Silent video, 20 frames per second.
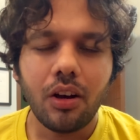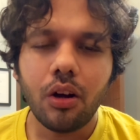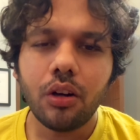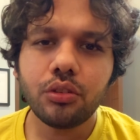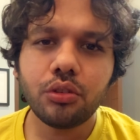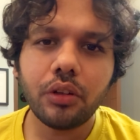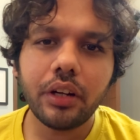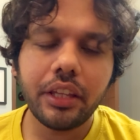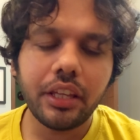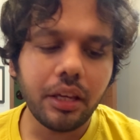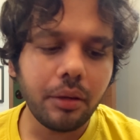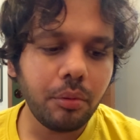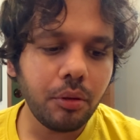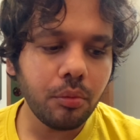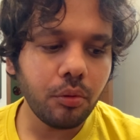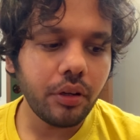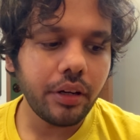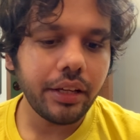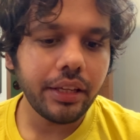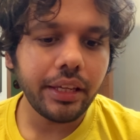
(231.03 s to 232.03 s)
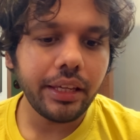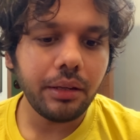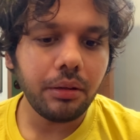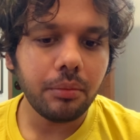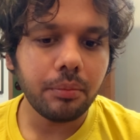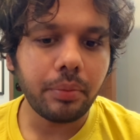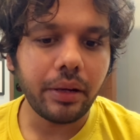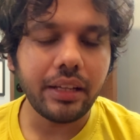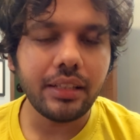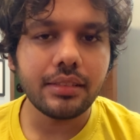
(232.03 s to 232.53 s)
और थोड़े ये भी बोल रहे हैं कि
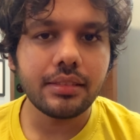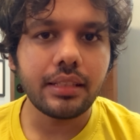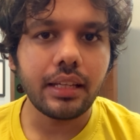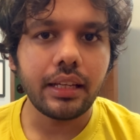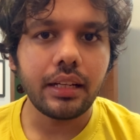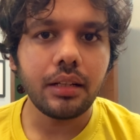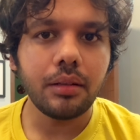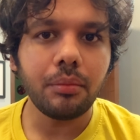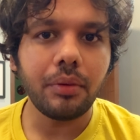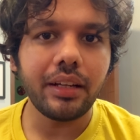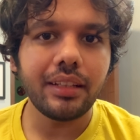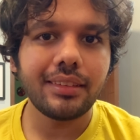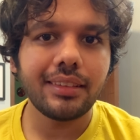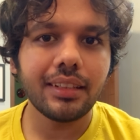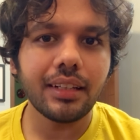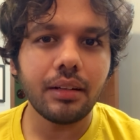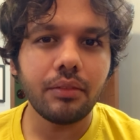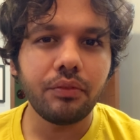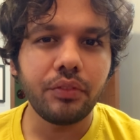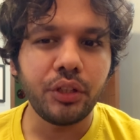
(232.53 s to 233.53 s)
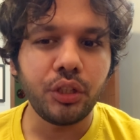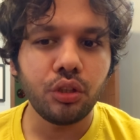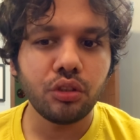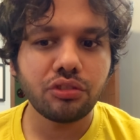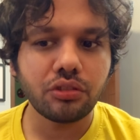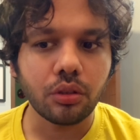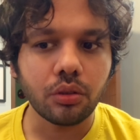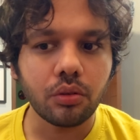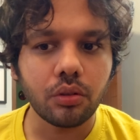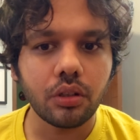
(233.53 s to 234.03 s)
भाई जैनब भाई तक आप वीडियोस
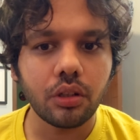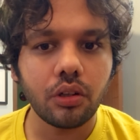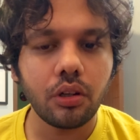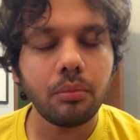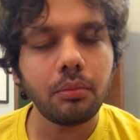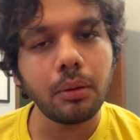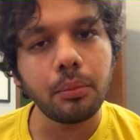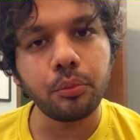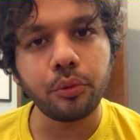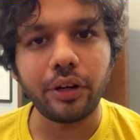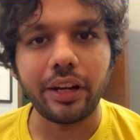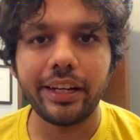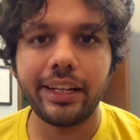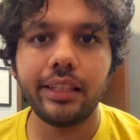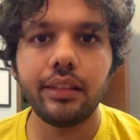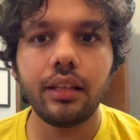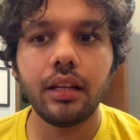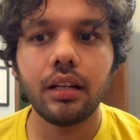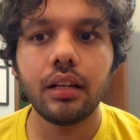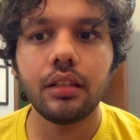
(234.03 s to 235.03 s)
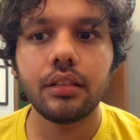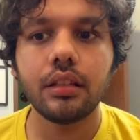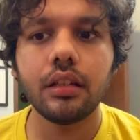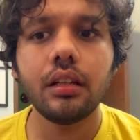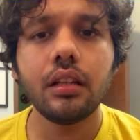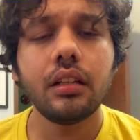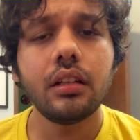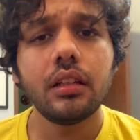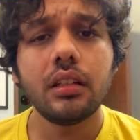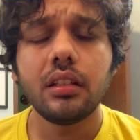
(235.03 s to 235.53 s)
नको करो हम ना पुराने देख लेते
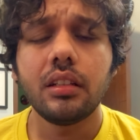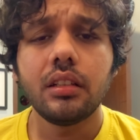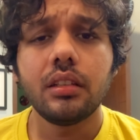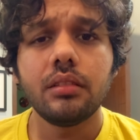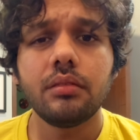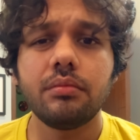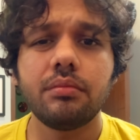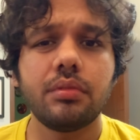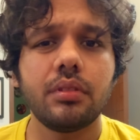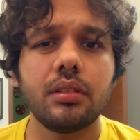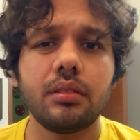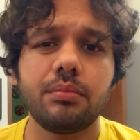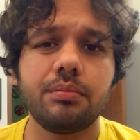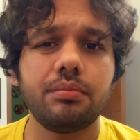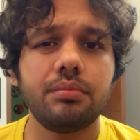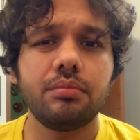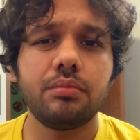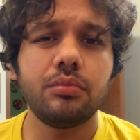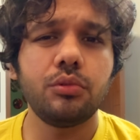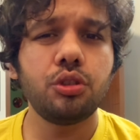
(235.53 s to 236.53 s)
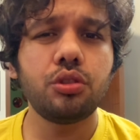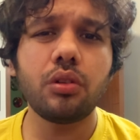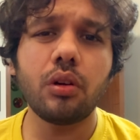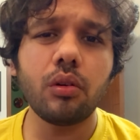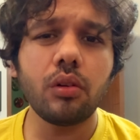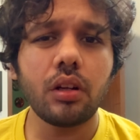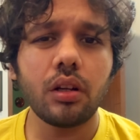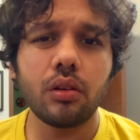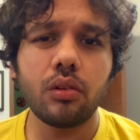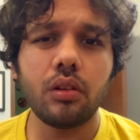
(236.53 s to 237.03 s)
दूसरों
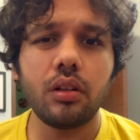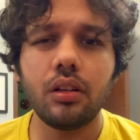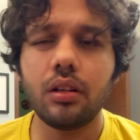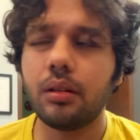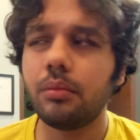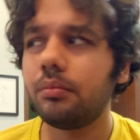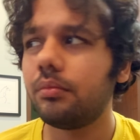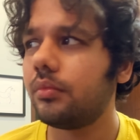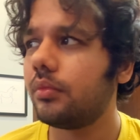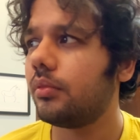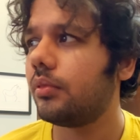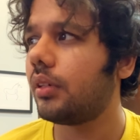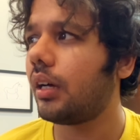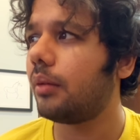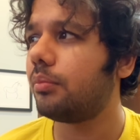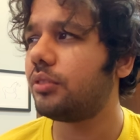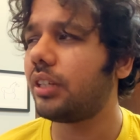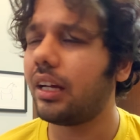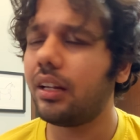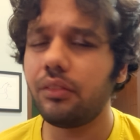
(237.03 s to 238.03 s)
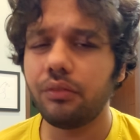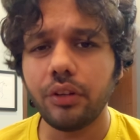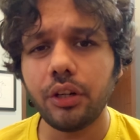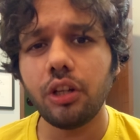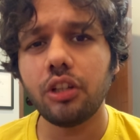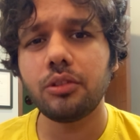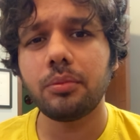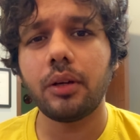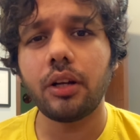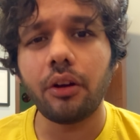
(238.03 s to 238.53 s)
को नको लियो हम आप चाहे
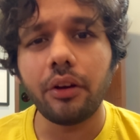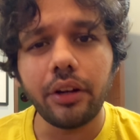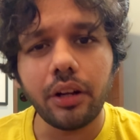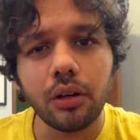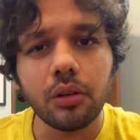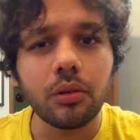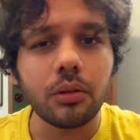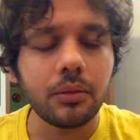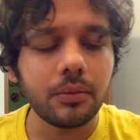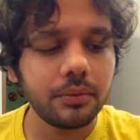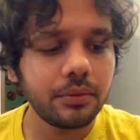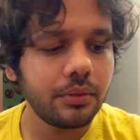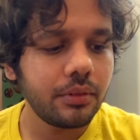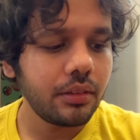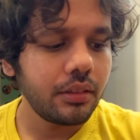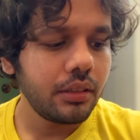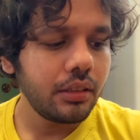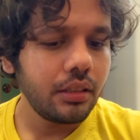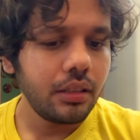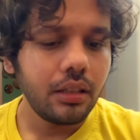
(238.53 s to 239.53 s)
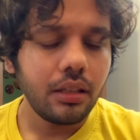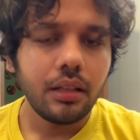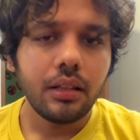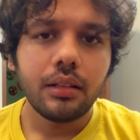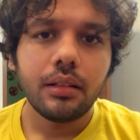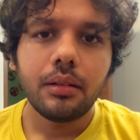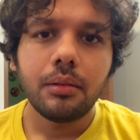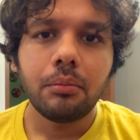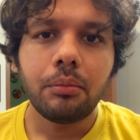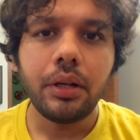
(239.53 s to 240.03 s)
वीडियोस बनाओ ही नको
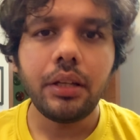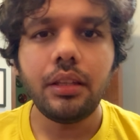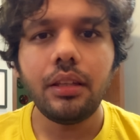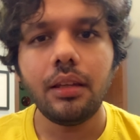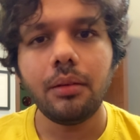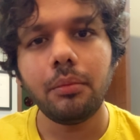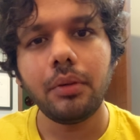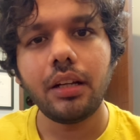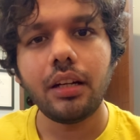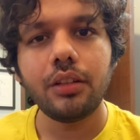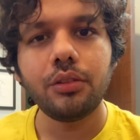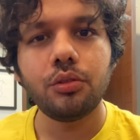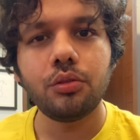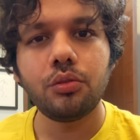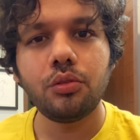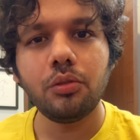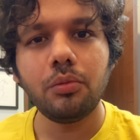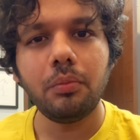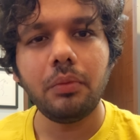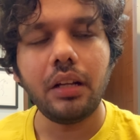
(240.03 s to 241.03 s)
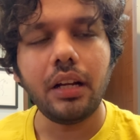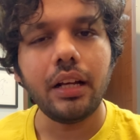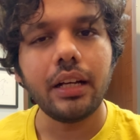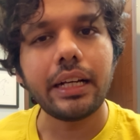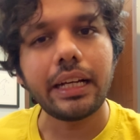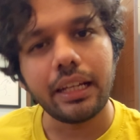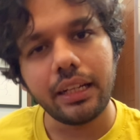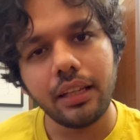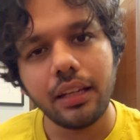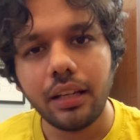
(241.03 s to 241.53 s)
भाई ये मेरा यूट्यूब मेरा
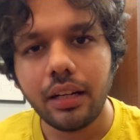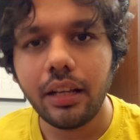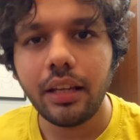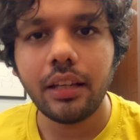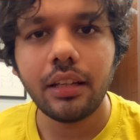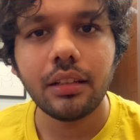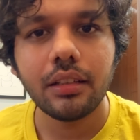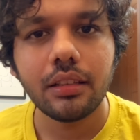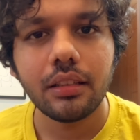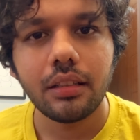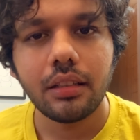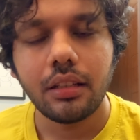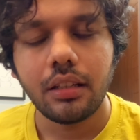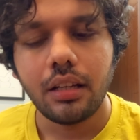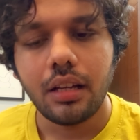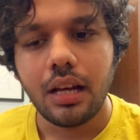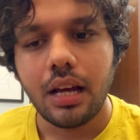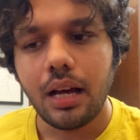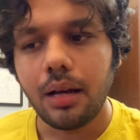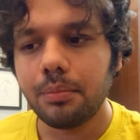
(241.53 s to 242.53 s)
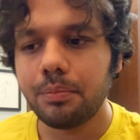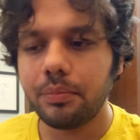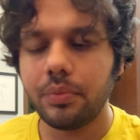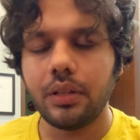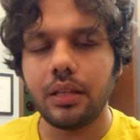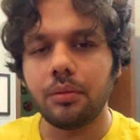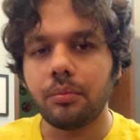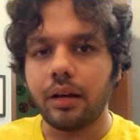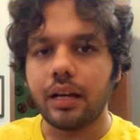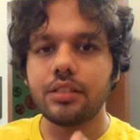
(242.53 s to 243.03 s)
करियर है अब
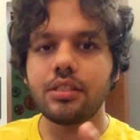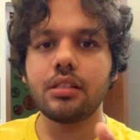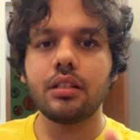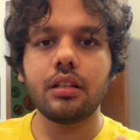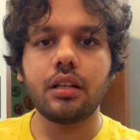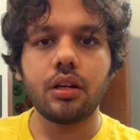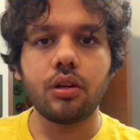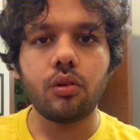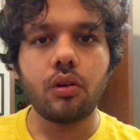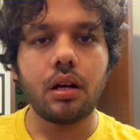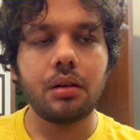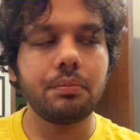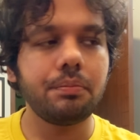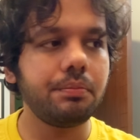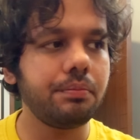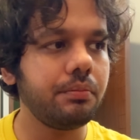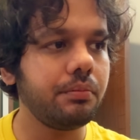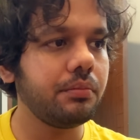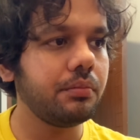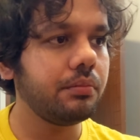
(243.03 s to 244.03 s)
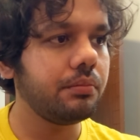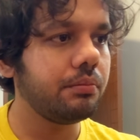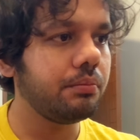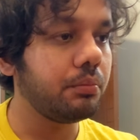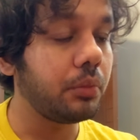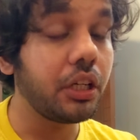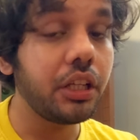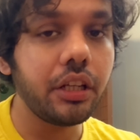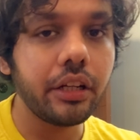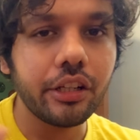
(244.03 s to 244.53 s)
इमेजिन करो आप
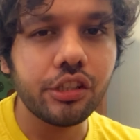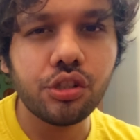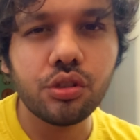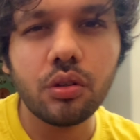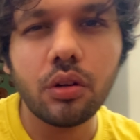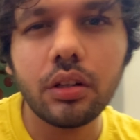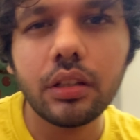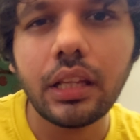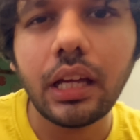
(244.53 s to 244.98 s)
बड़ी रेस्टोरेंट